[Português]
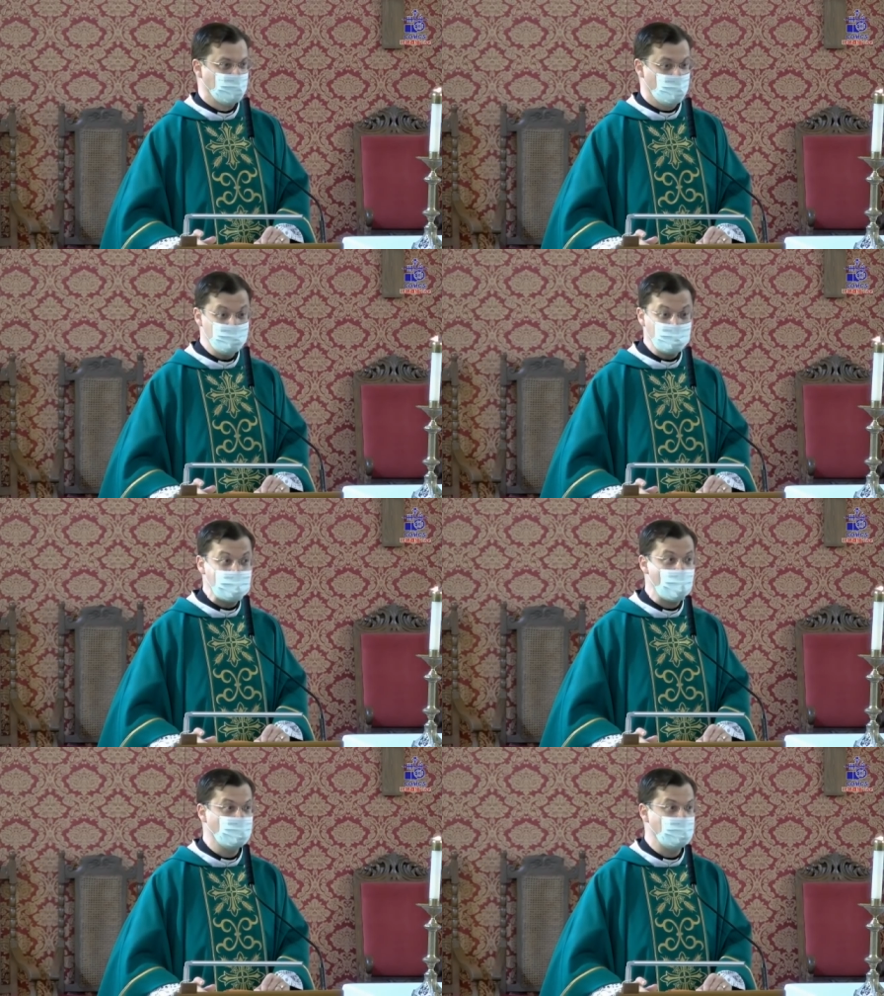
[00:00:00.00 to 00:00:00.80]
Não é
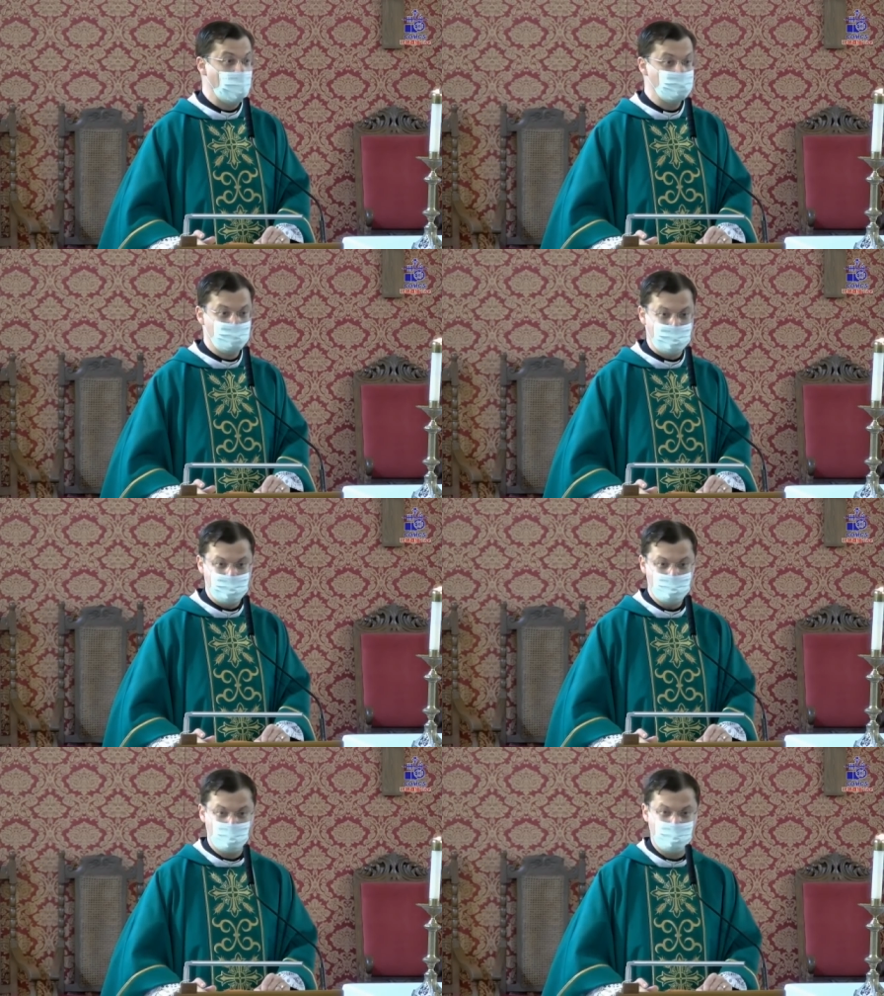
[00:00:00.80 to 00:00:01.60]
porque alguém é
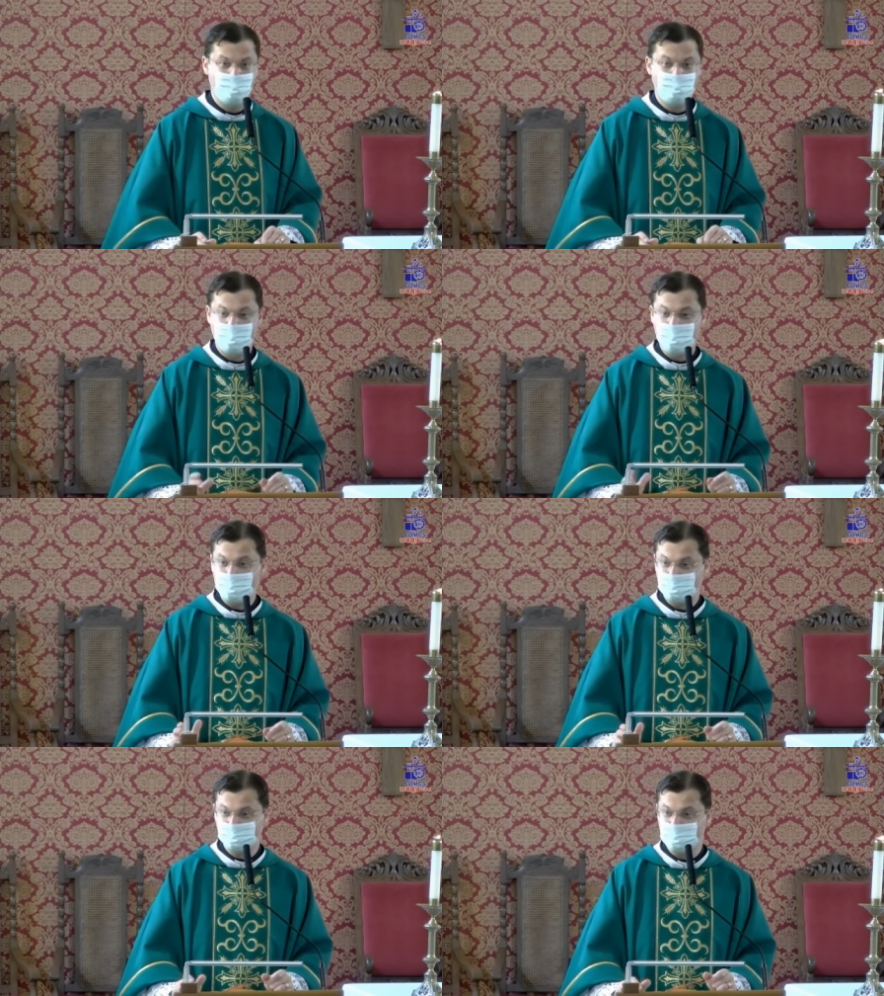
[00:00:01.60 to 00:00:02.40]
padre, é
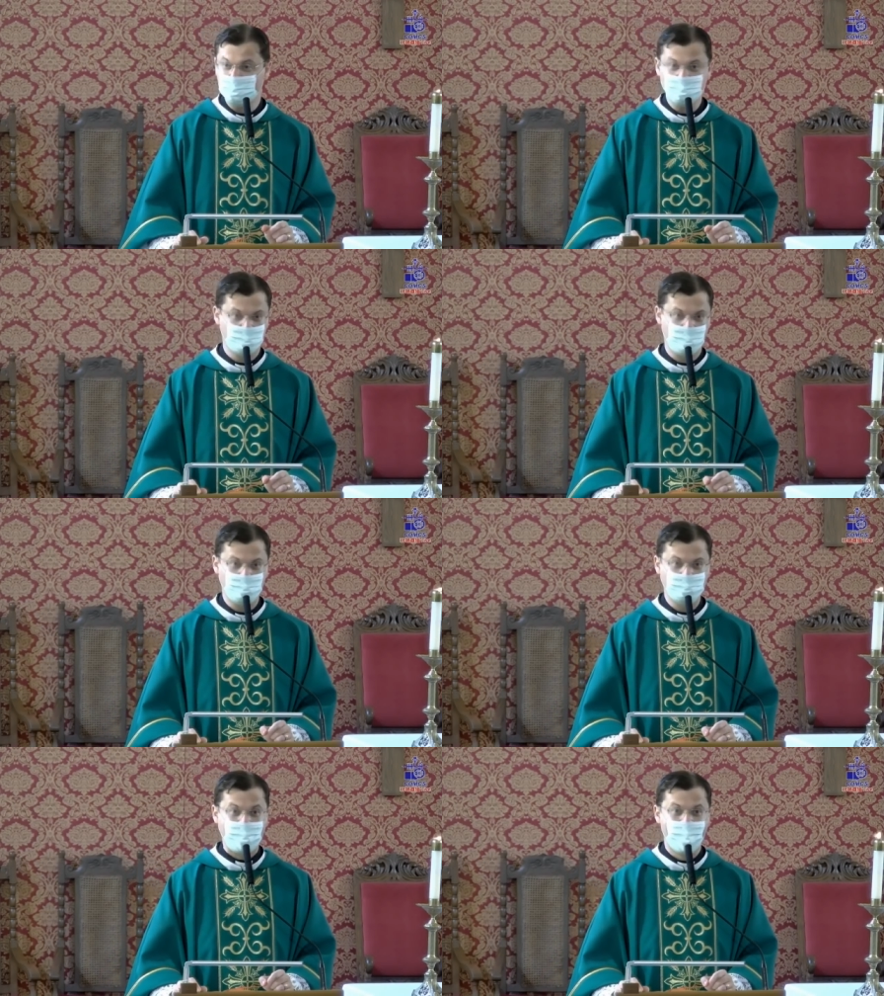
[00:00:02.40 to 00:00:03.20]
freira que está no
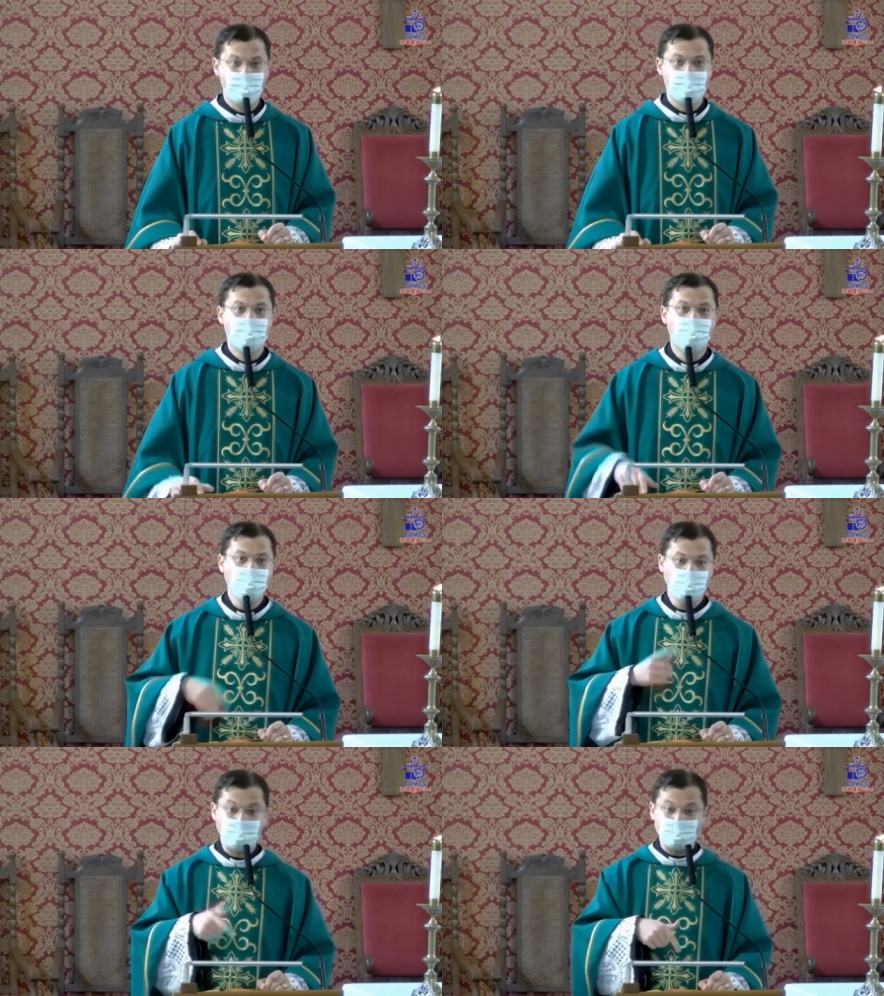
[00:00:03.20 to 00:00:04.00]
céu.
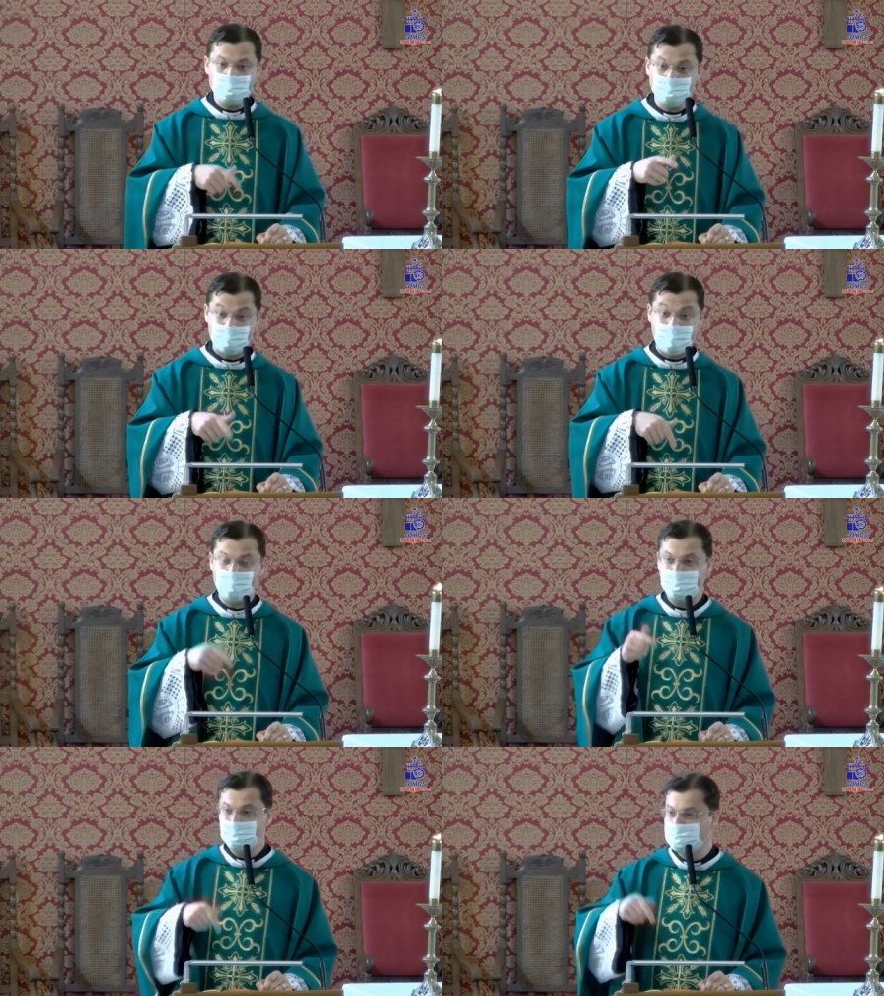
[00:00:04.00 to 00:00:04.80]
Muito pelo
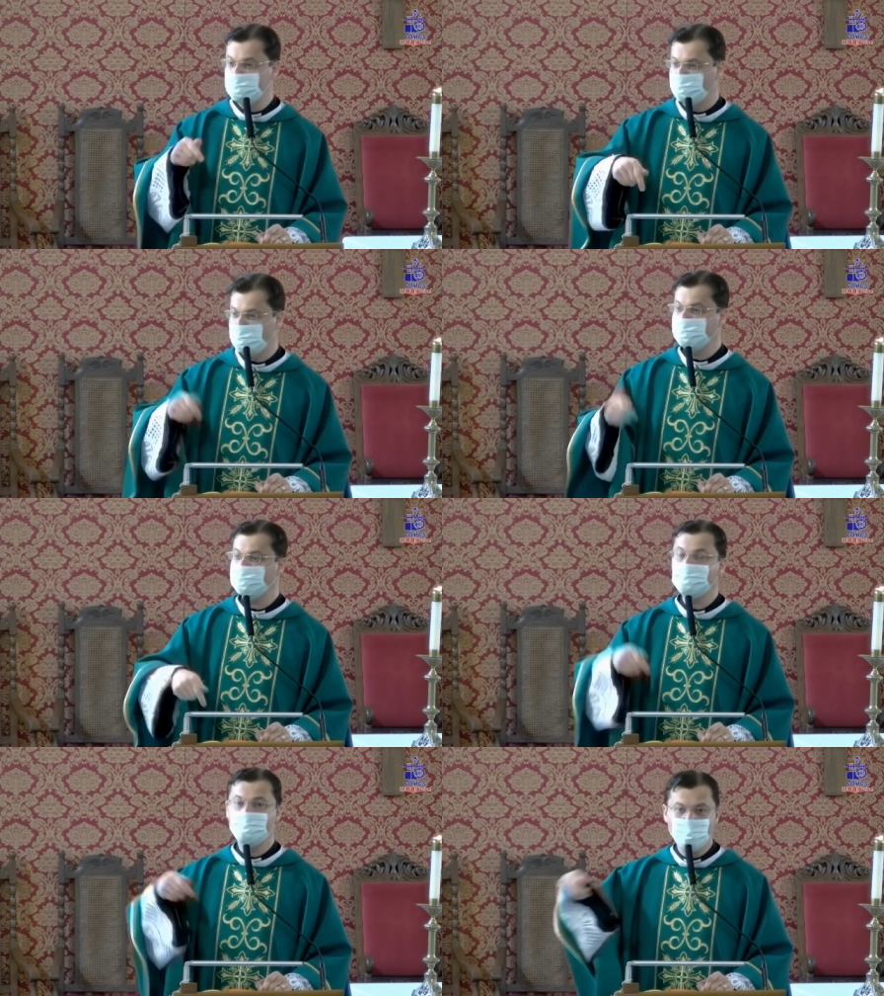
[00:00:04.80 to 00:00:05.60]
contrário, a
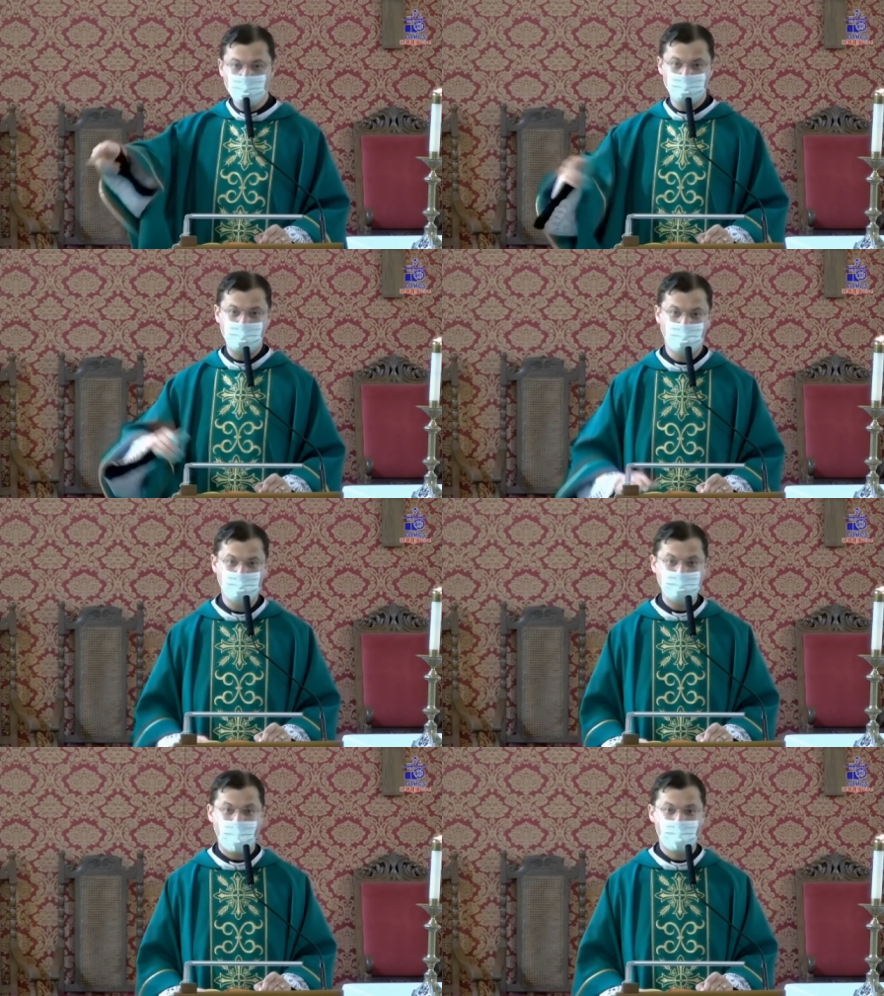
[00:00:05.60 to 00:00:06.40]
exigência é muito maior.